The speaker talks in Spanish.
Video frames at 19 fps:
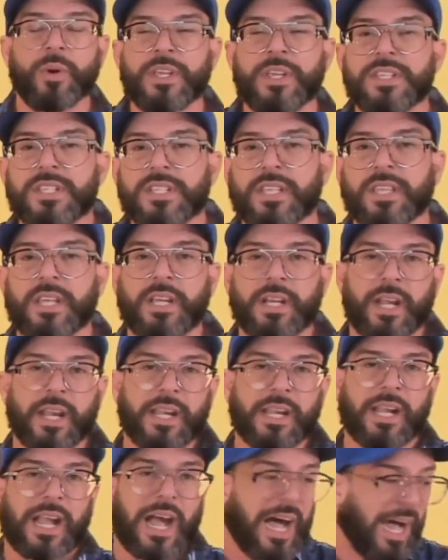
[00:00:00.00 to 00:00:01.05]
coincidir
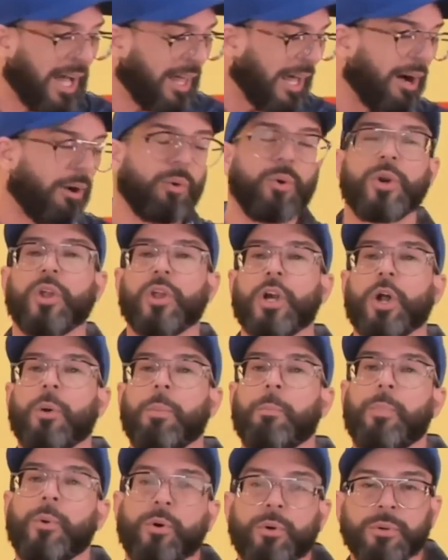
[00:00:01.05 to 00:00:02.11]
en cada uno de los
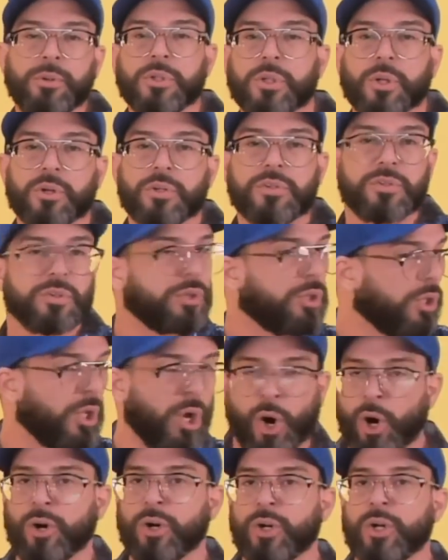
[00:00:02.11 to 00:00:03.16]
puntos.
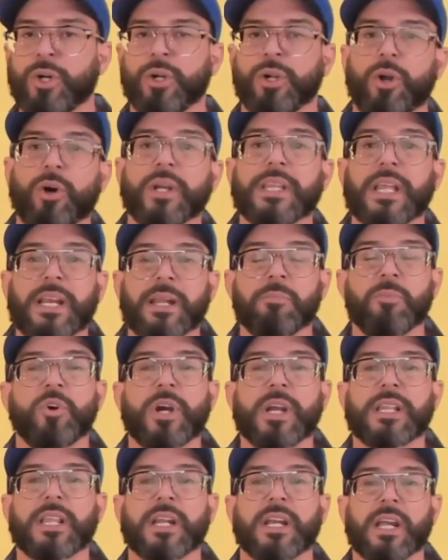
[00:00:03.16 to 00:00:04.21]
No, lo que tenemos
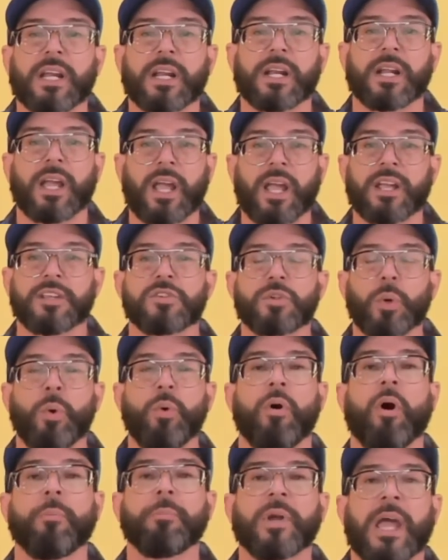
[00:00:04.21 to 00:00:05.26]
que tener es
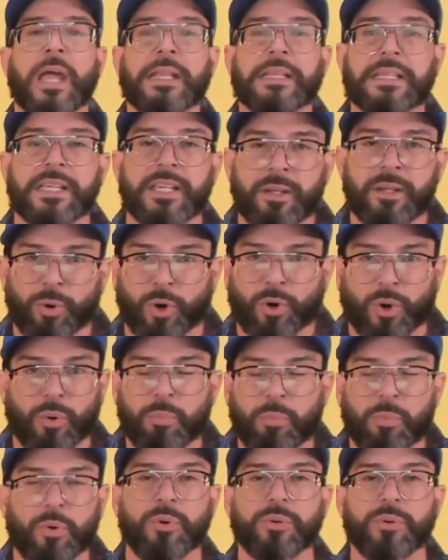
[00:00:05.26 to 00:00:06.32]
un objetivo
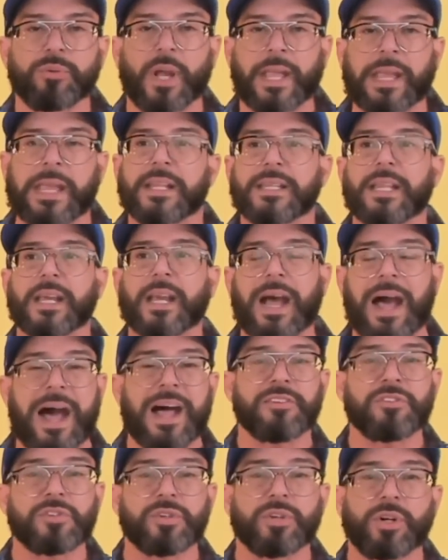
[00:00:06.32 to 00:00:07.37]
común. En este
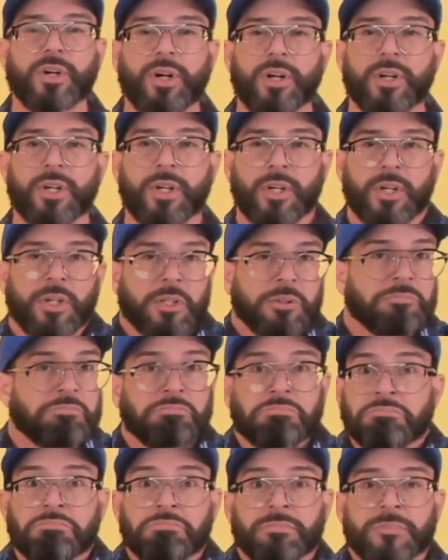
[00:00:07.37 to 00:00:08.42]
caso,
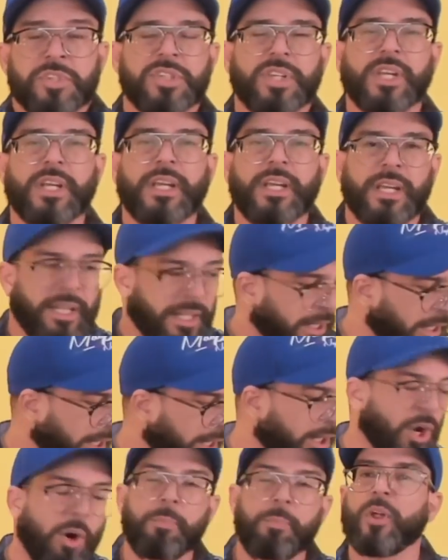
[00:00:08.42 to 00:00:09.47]
si
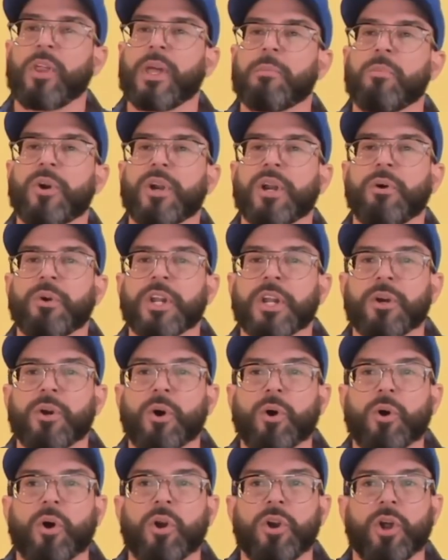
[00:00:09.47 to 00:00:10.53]
no podemos
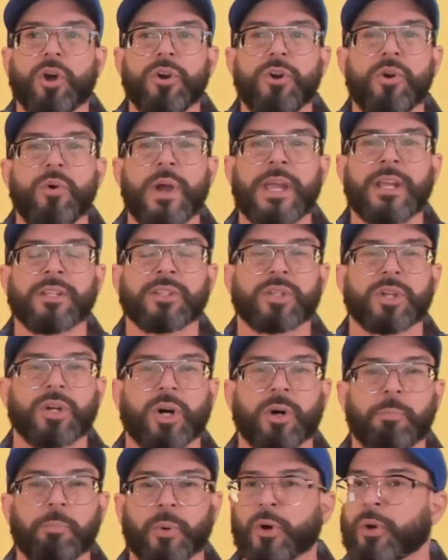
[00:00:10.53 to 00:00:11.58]
reunirnos con los
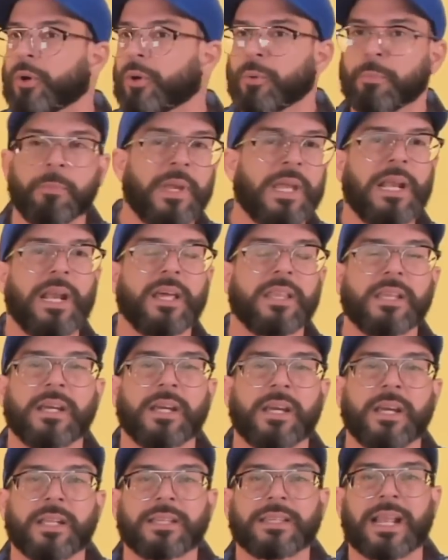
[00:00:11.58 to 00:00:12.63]
nuestros por miles
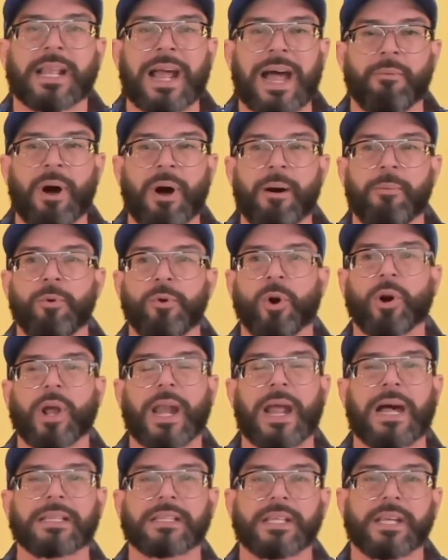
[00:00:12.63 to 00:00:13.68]
de trabas
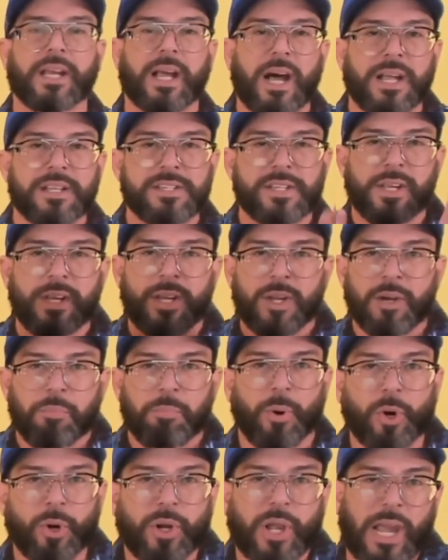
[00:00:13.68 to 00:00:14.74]
burocráticas,
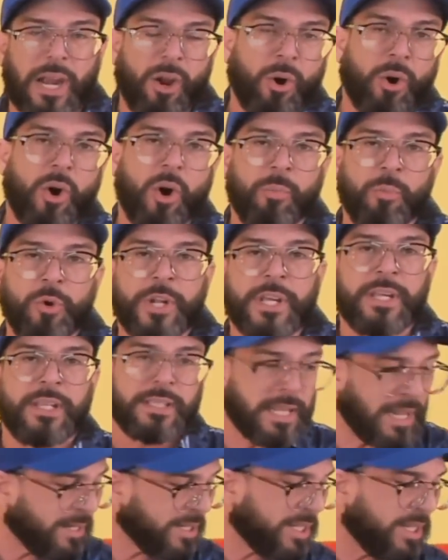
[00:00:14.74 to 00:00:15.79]
¿por qué los
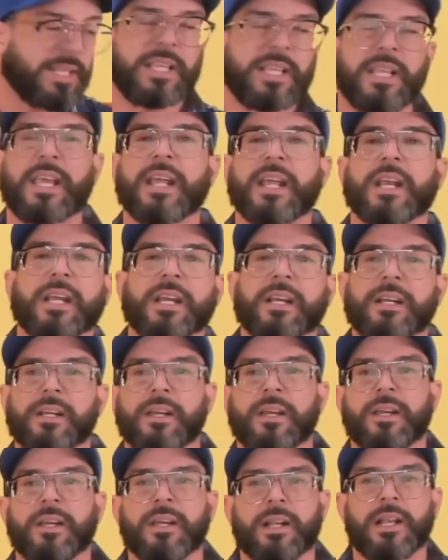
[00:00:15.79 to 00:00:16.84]
comunistas sí tienen
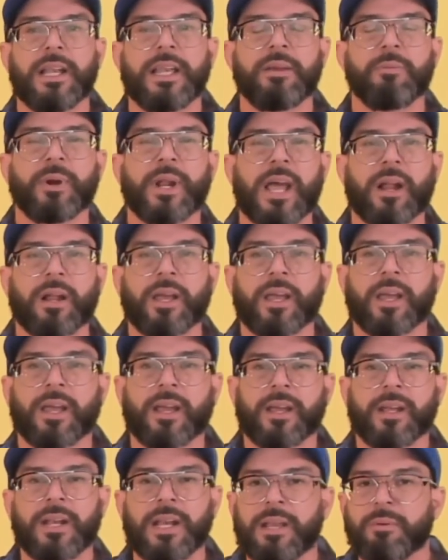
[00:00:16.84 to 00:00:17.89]
libre,
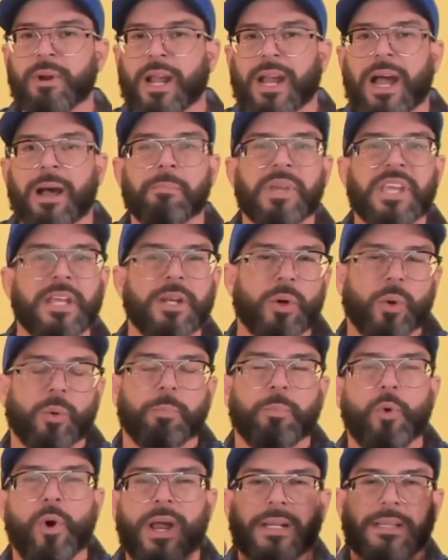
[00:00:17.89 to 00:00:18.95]
eh, libre camino,
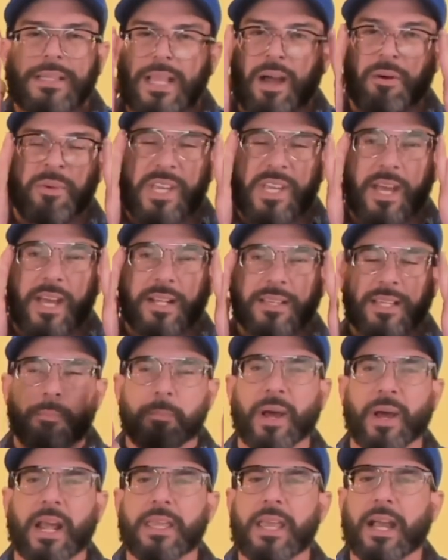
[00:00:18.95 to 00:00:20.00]
puerta abierta
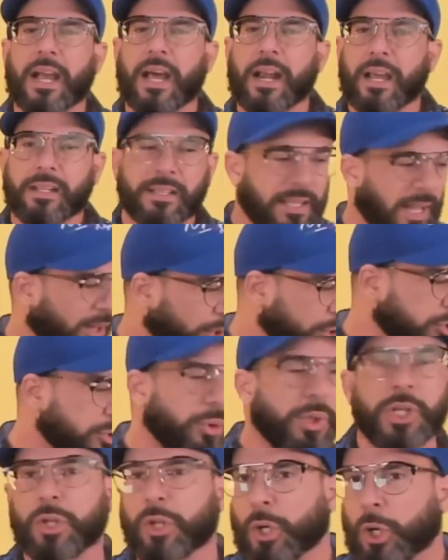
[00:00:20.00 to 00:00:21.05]
para llegar a Estados
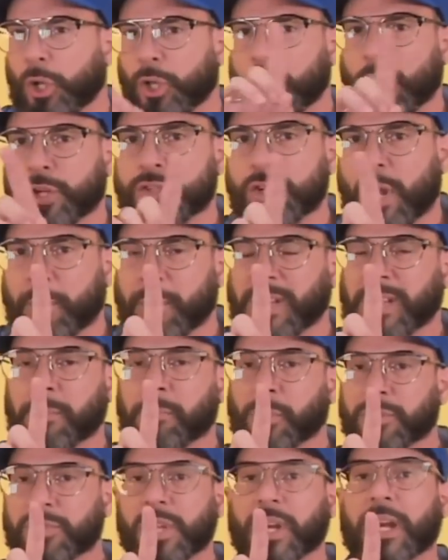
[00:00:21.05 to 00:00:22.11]
Unidos? No lo digo solamente
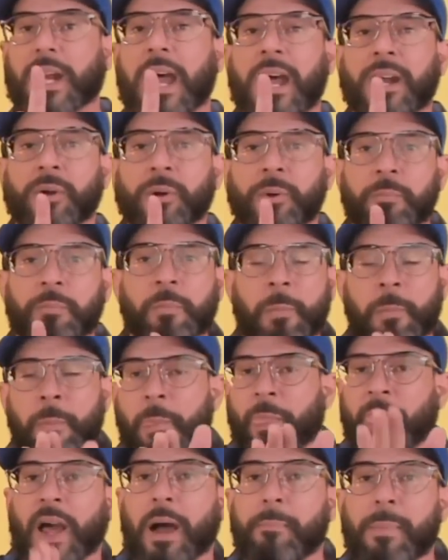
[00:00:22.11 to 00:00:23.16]
por Serrano,
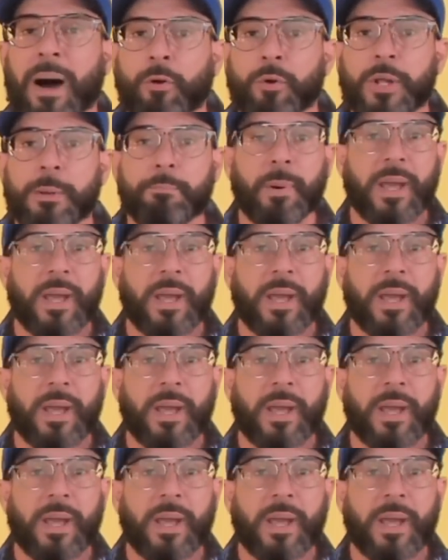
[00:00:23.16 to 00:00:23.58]
a Mauri